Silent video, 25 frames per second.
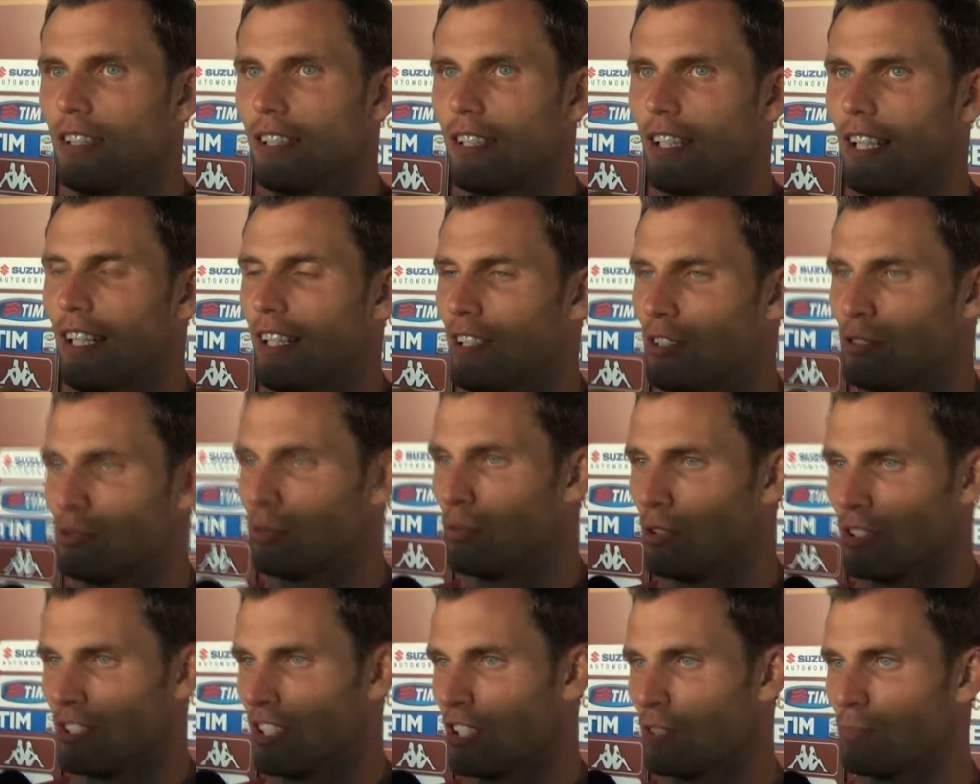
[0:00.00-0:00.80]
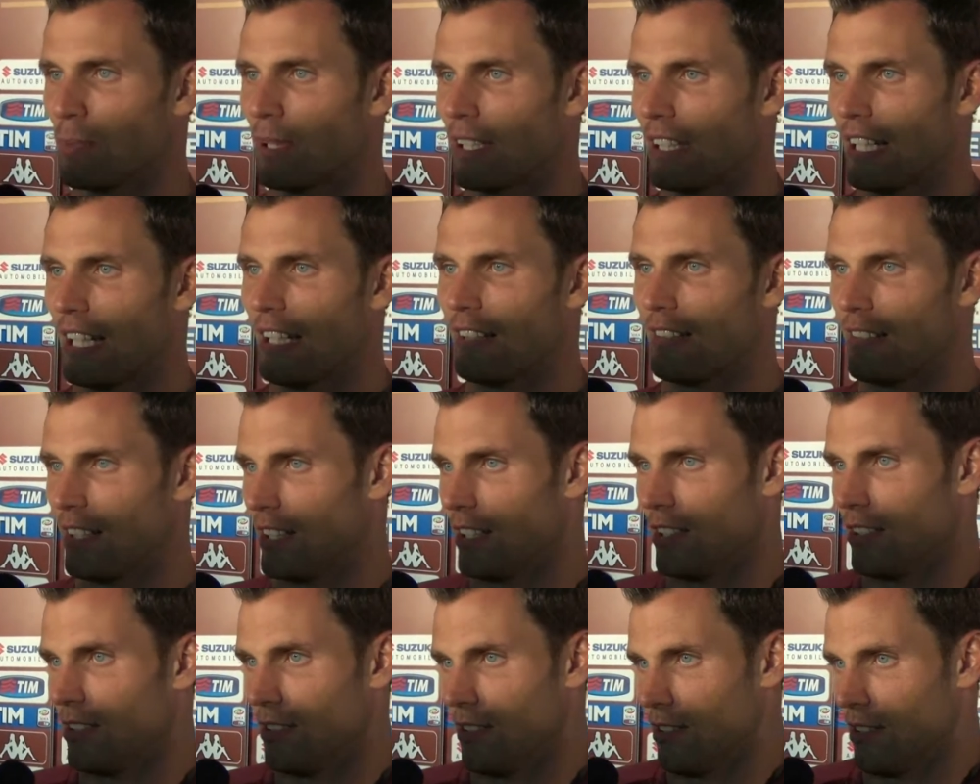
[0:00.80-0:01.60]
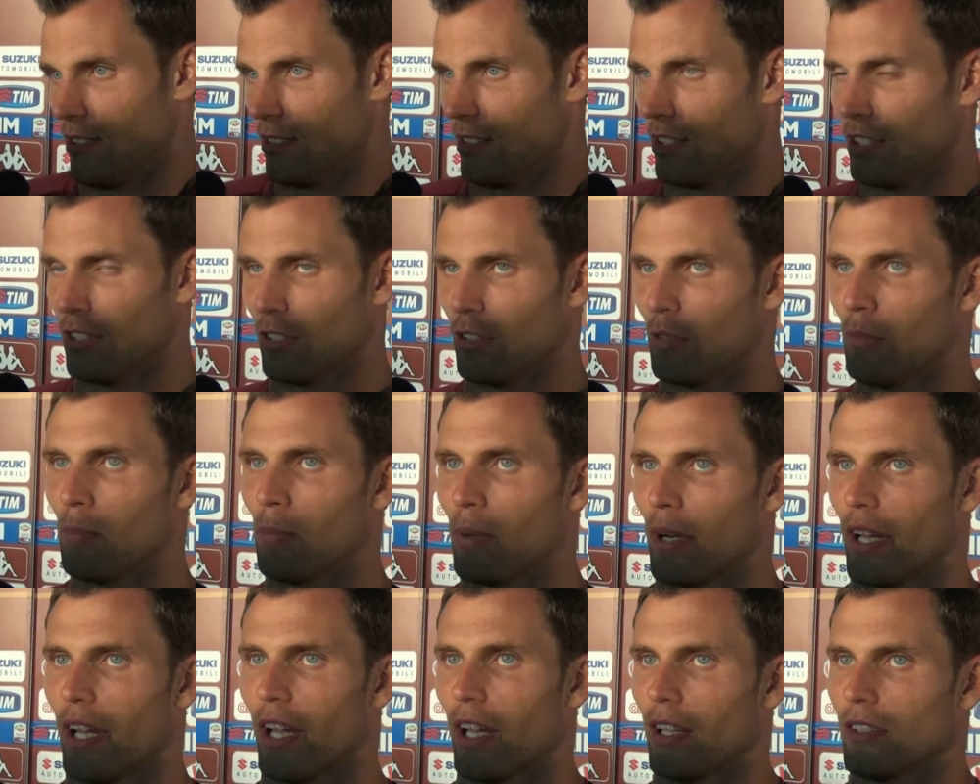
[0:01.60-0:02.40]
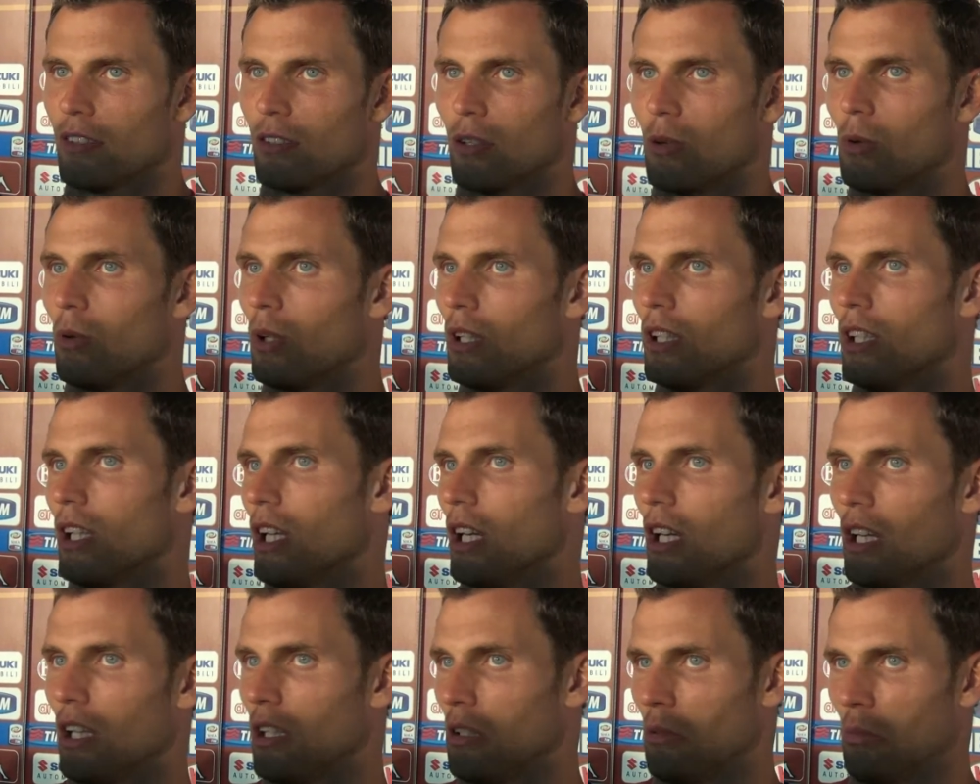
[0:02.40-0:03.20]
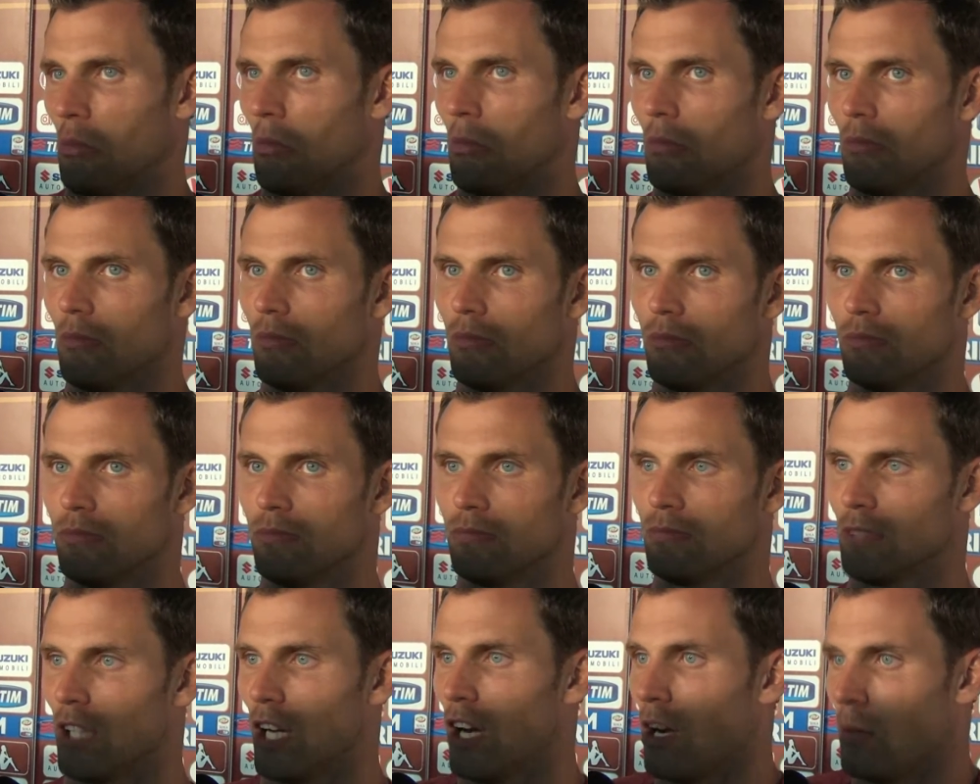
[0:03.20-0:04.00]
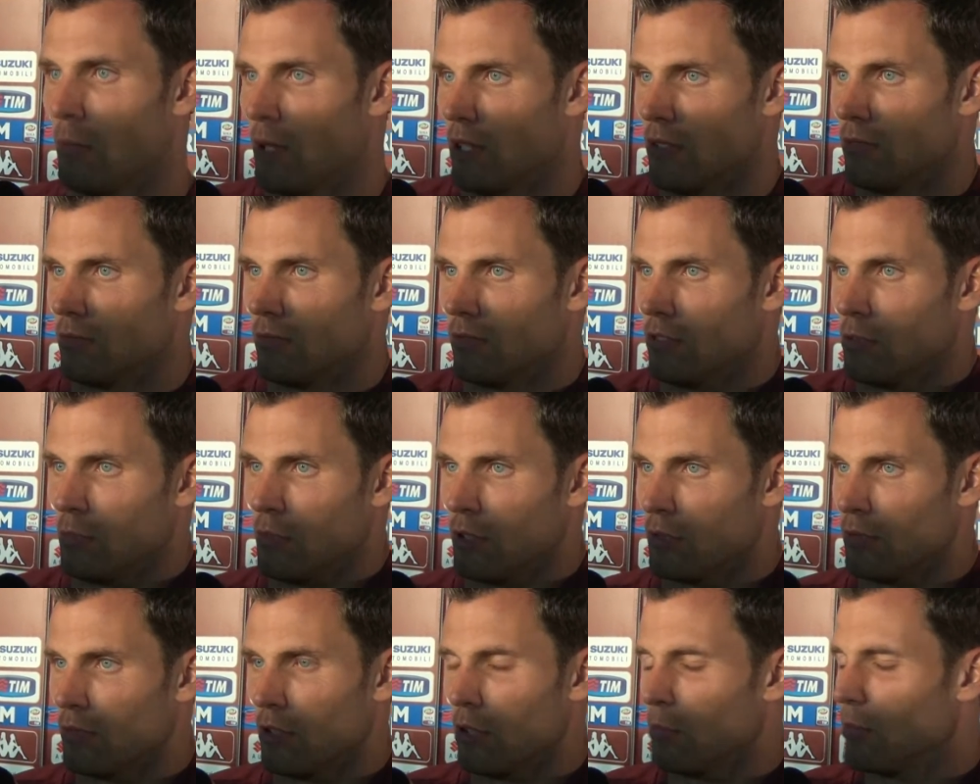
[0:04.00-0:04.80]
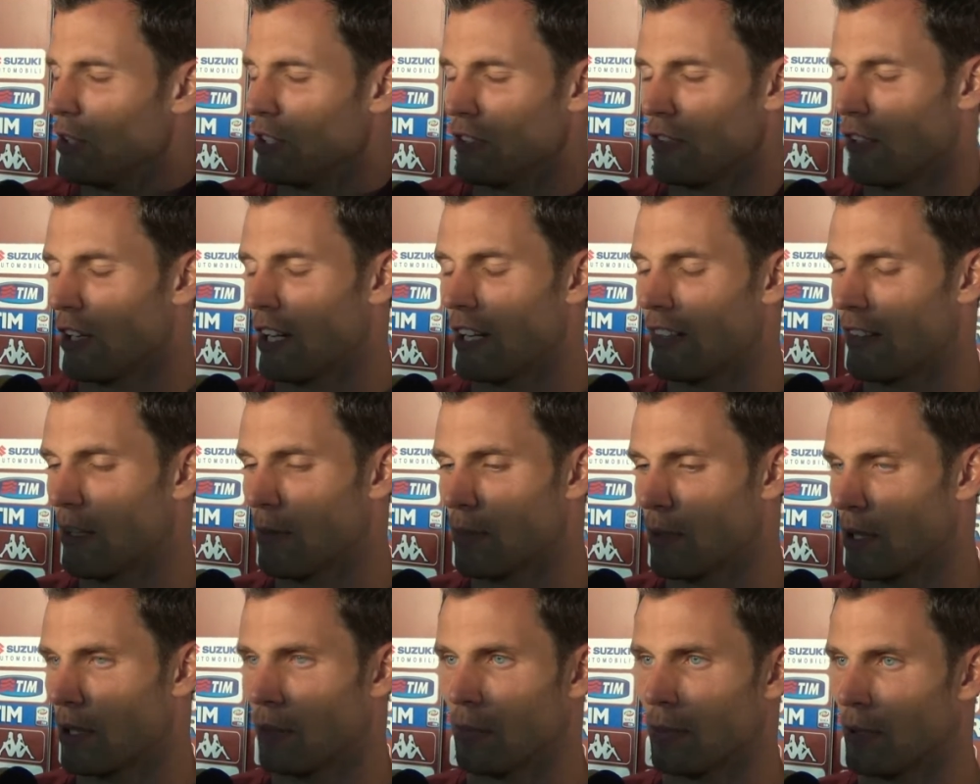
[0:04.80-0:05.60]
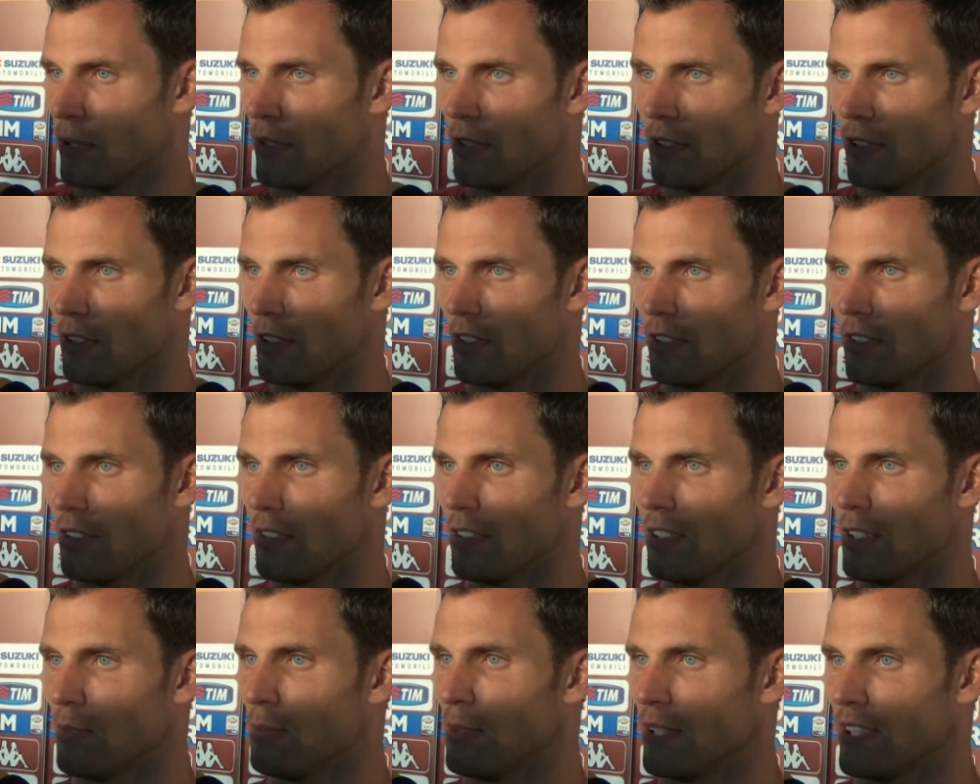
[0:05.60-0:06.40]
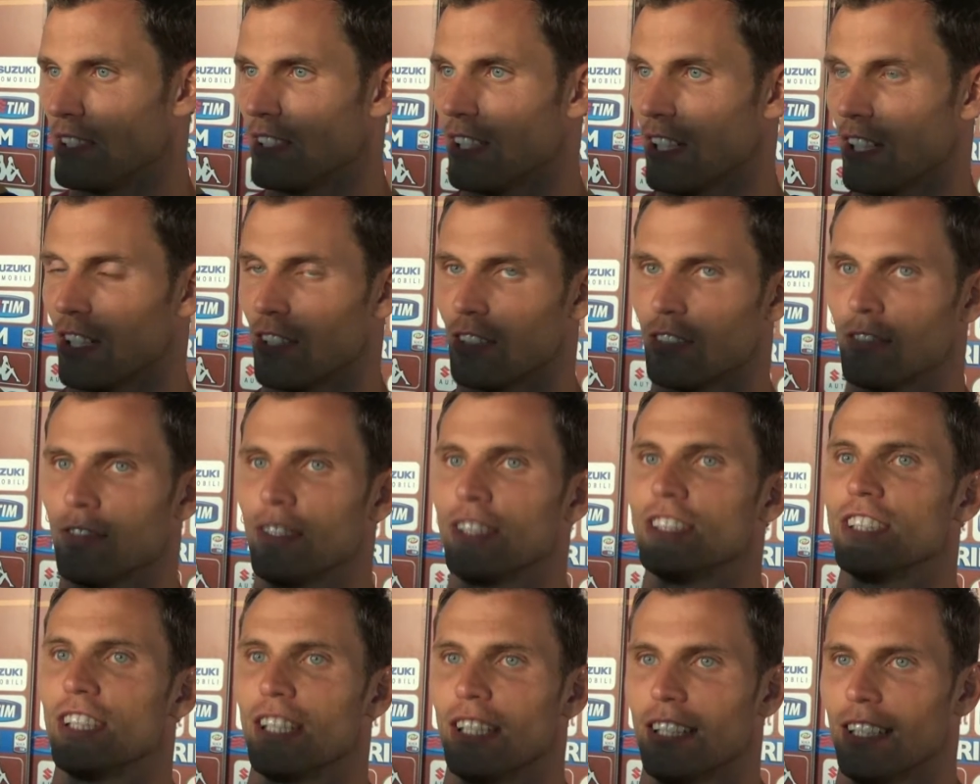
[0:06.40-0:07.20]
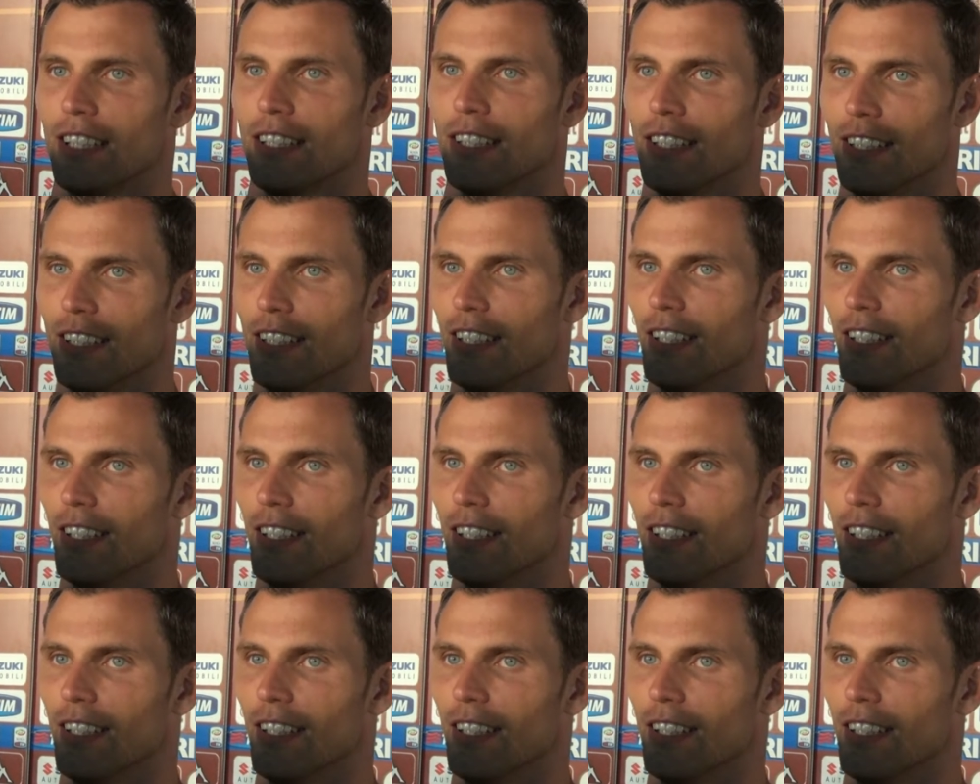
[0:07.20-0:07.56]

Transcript: che nessuno si aspettava, io, io compreso, quindi mm, no, ma non, non, mi, non, mi, sfiorava proprio il pensiero, invece